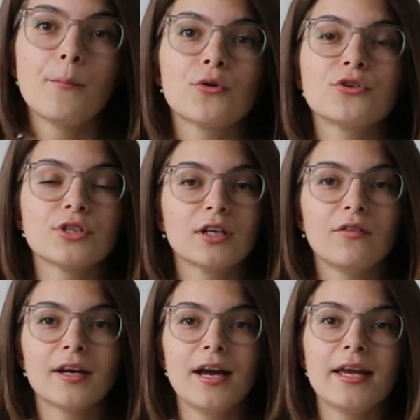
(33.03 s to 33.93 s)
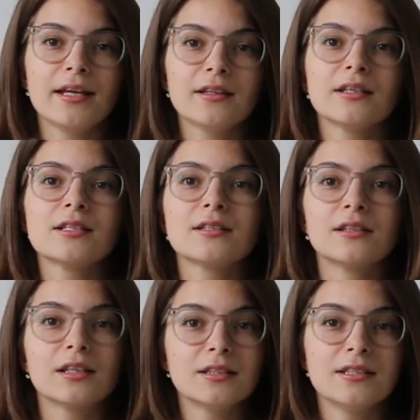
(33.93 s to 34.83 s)
Проще говоря, это
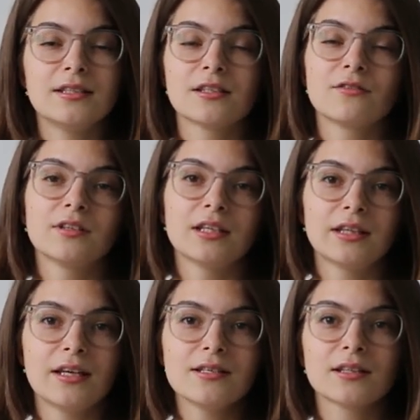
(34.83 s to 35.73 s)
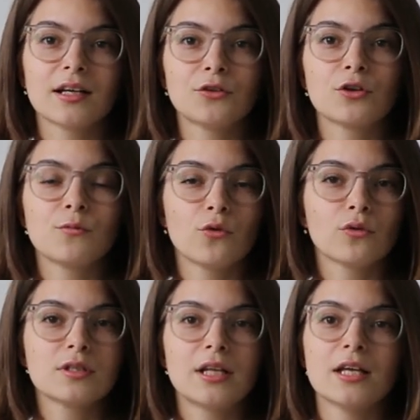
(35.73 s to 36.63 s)
стандартизированный тест, который
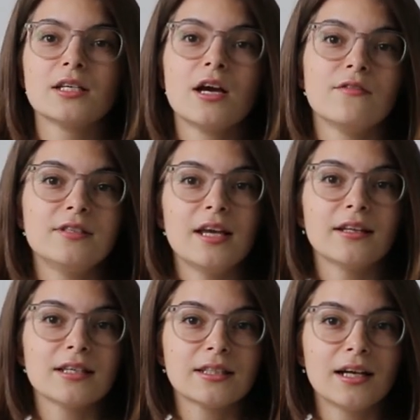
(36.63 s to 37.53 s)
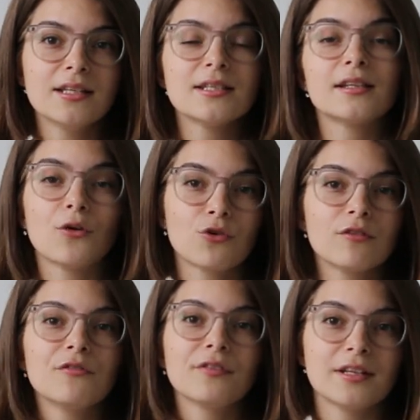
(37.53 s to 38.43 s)
могут сдать все иностранцы на
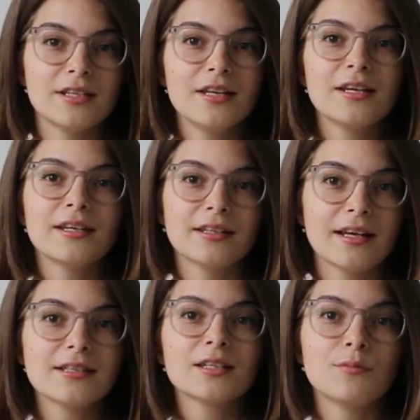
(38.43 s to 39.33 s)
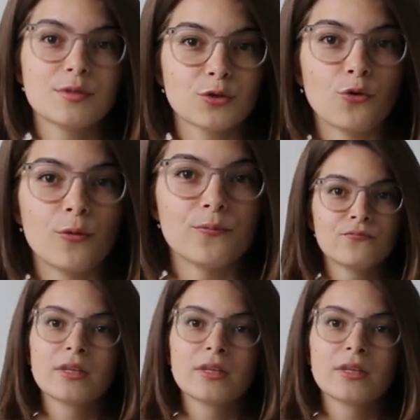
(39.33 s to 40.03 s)
уровень владения китайским языком.